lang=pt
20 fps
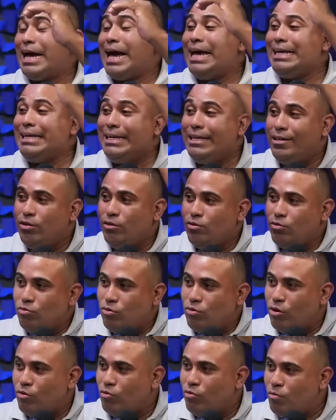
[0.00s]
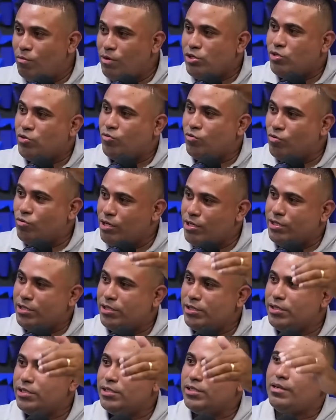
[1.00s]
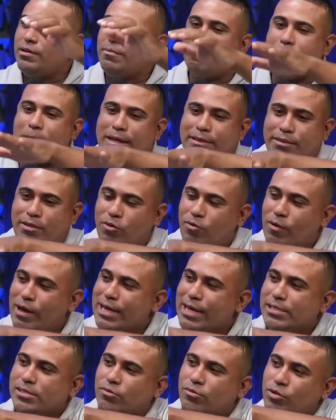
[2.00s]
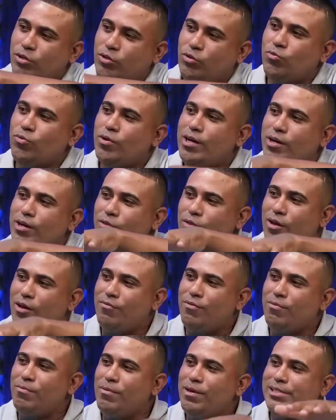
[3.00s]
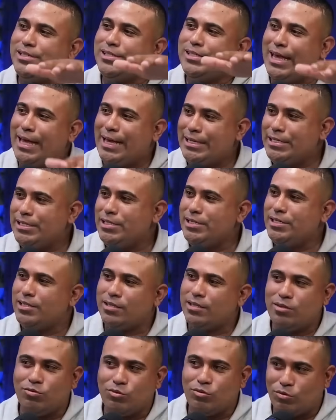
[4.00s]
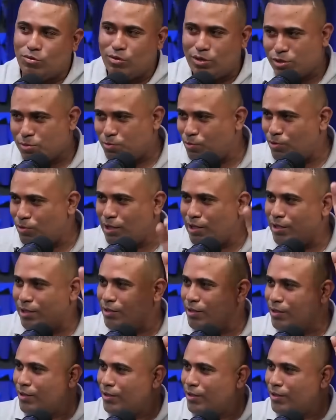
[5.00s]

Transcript: caiu algumas coisas, bateu essa, oito anos, nove meses, dez dias que eu tô respondendo. Ainda